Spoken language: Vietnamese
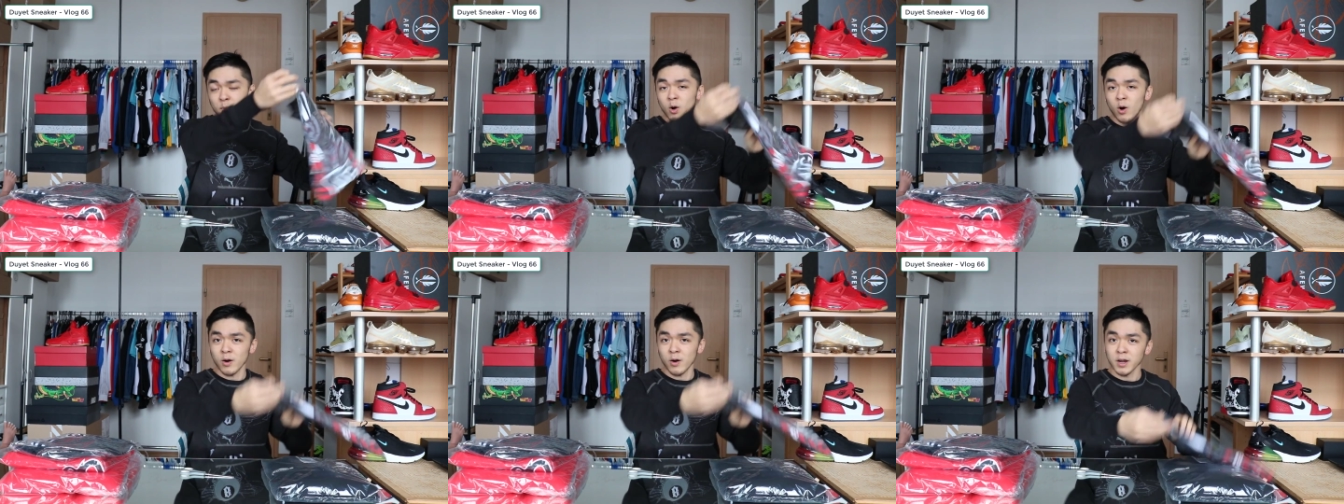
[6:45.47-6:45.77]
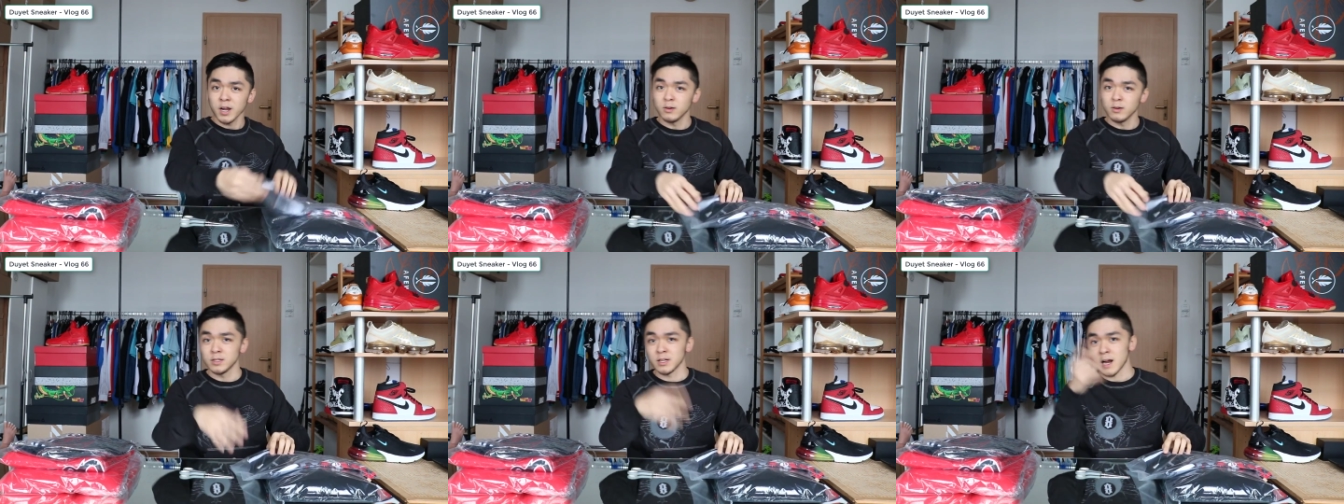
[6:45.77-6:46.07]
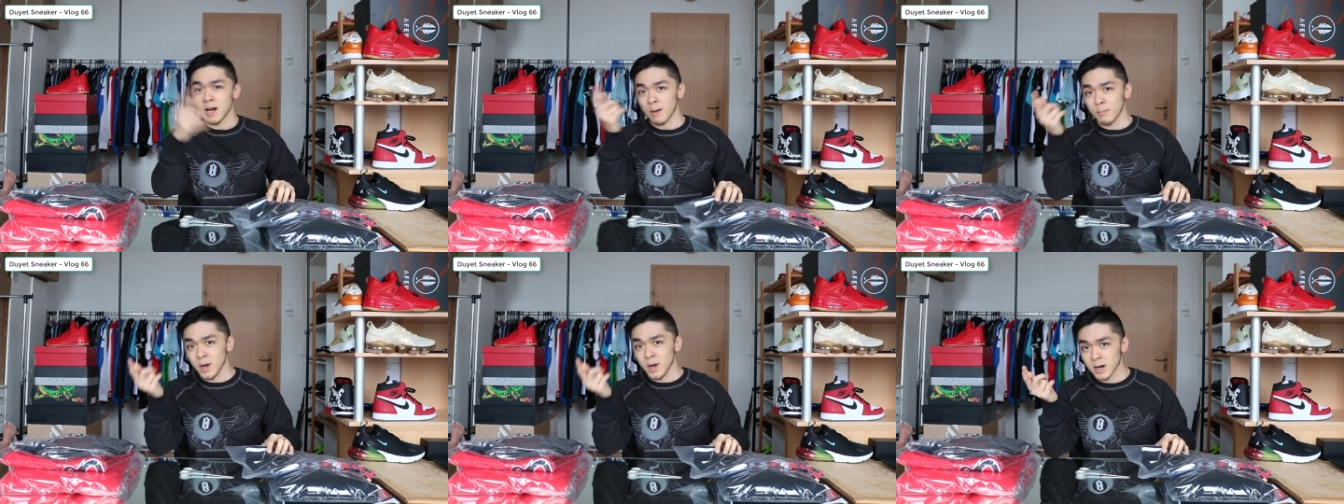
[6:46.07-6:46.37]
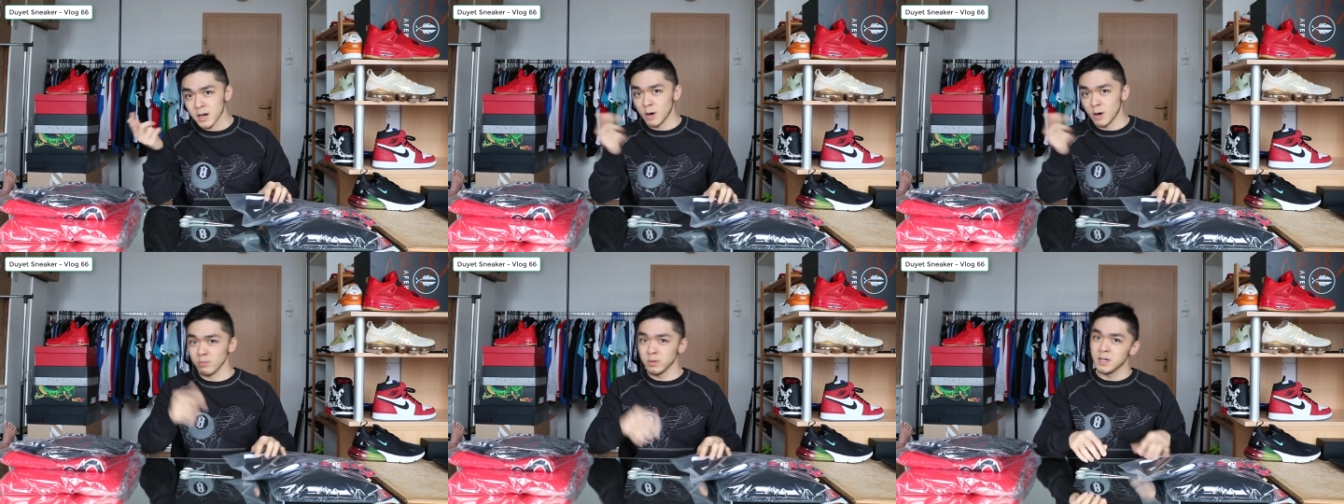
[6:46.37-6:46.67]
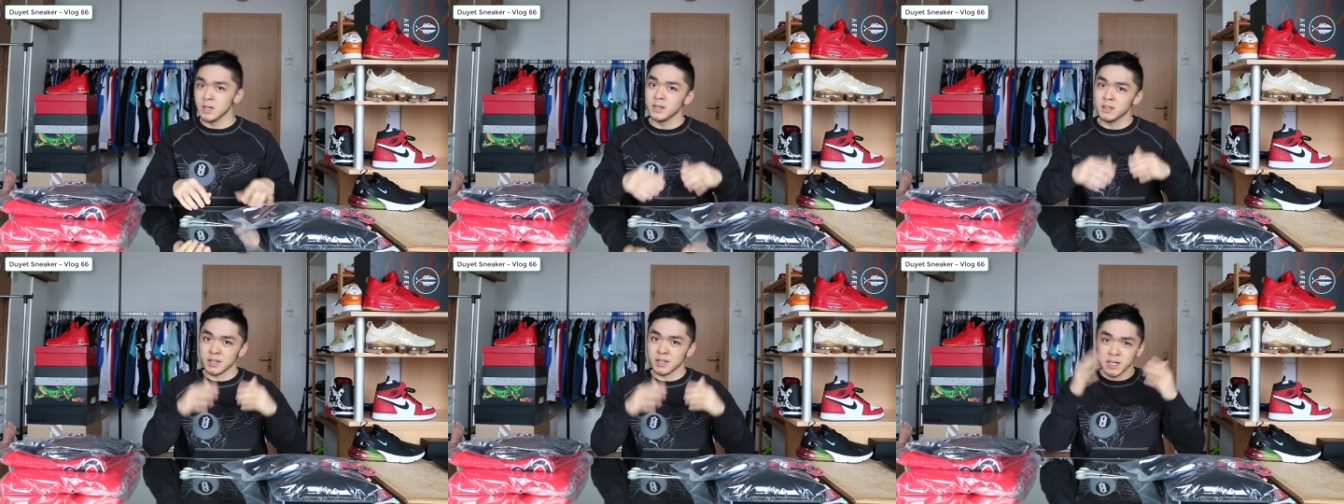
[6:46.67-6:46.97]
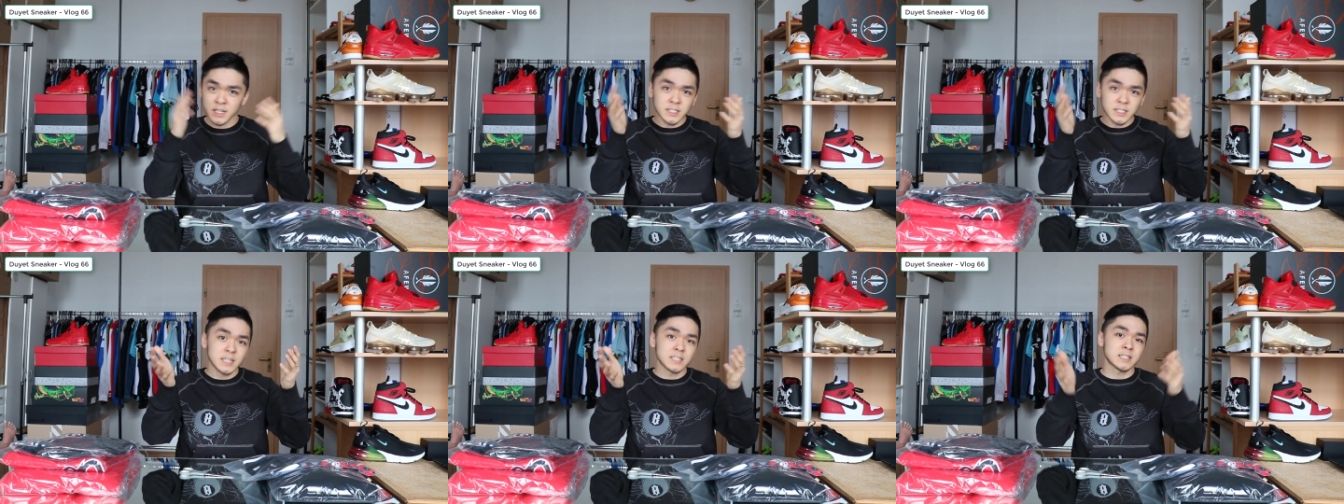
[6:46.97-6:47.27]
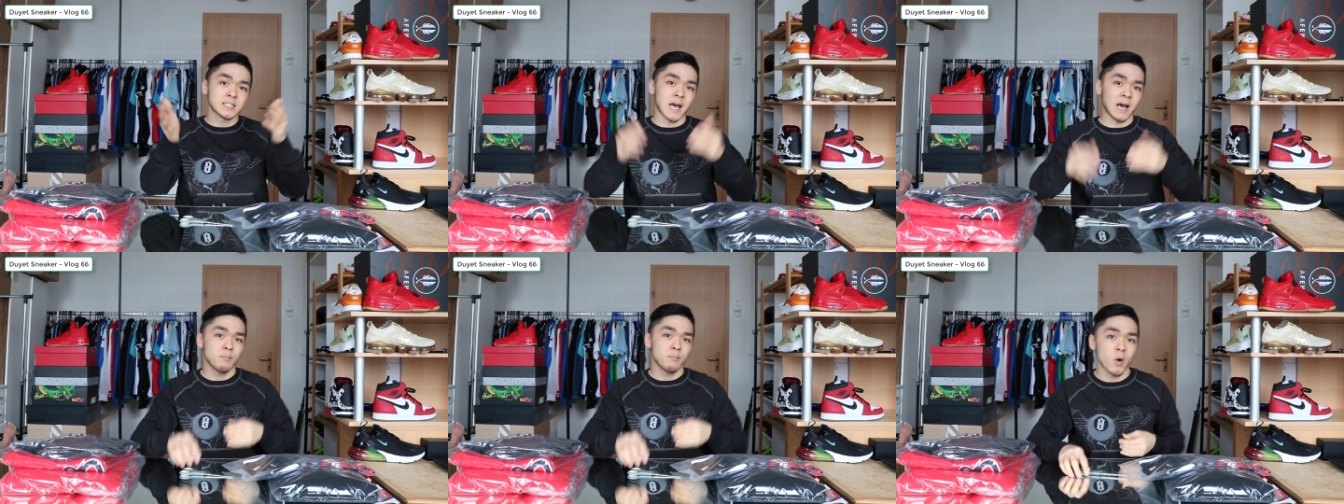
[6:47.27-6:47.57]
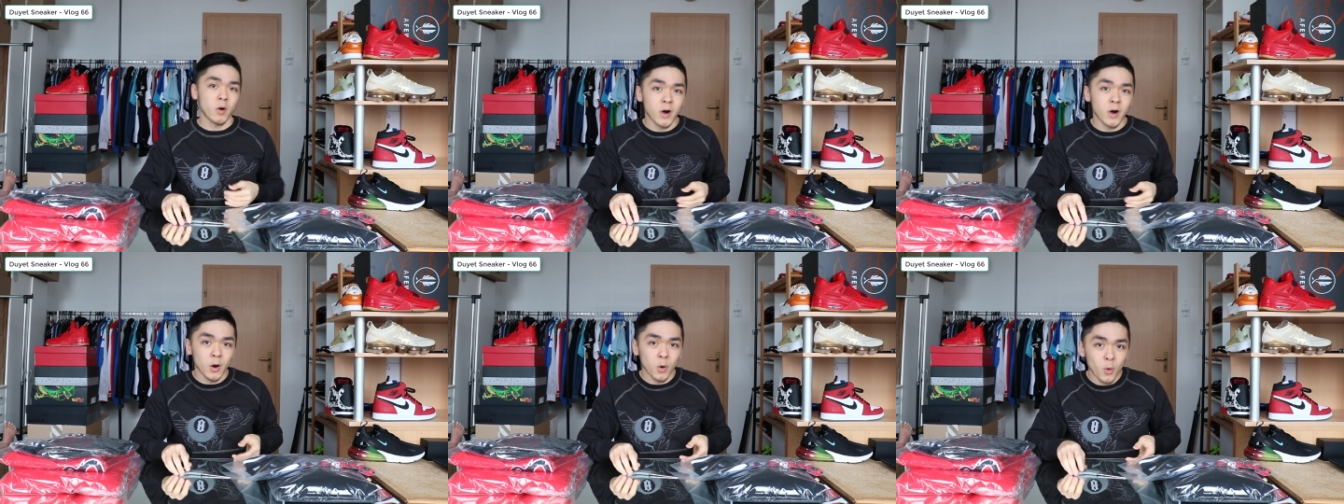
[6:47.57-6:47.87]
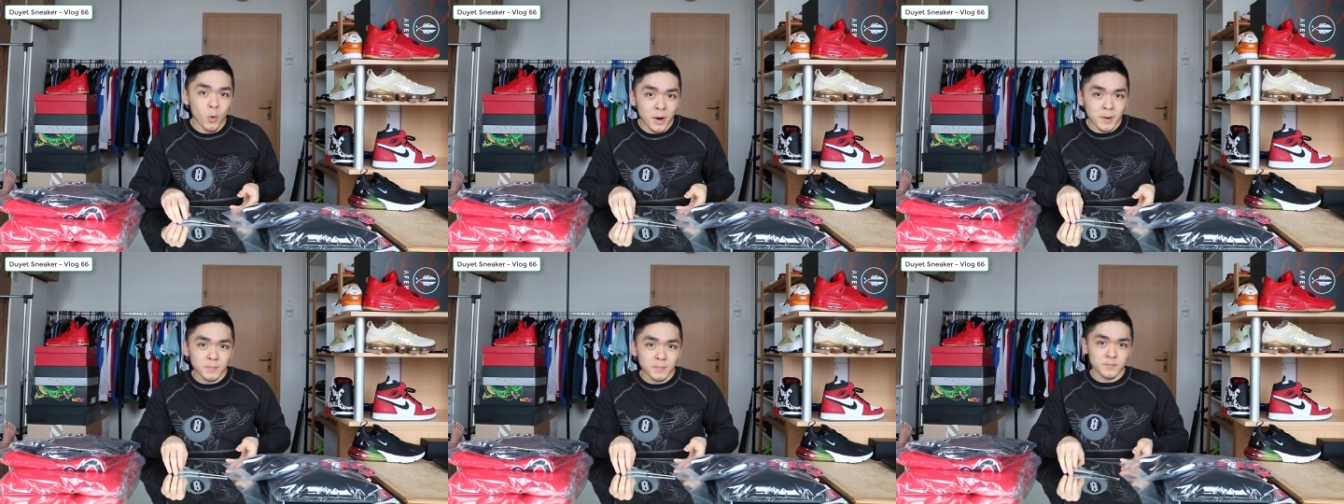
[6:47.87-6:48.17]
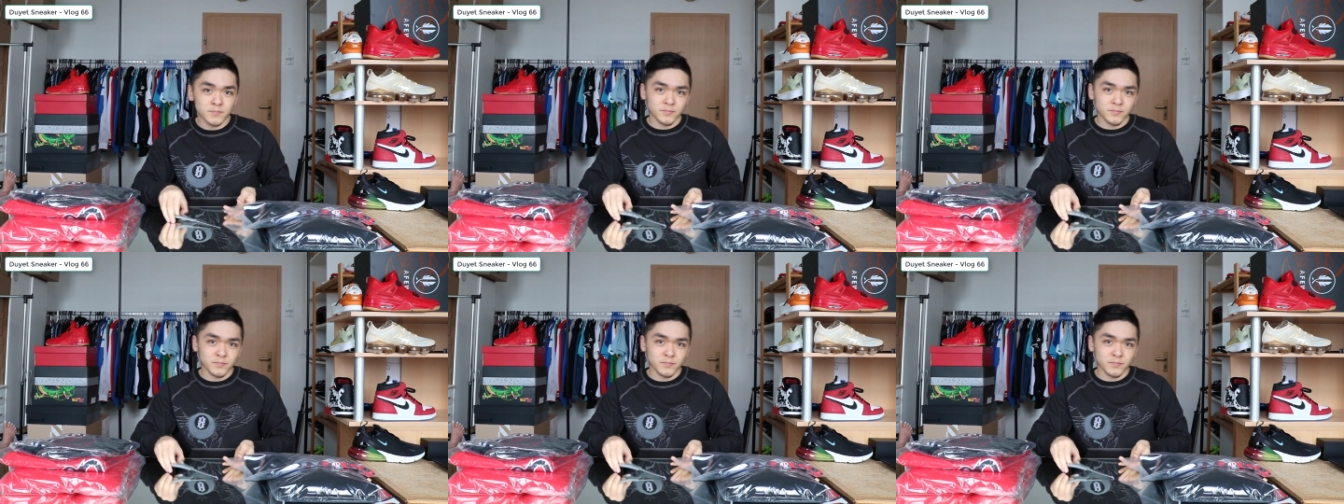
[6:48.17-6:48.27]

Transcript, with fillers: có cái điều gì đặc biệt không thì tí chia sẻ mọi người luôn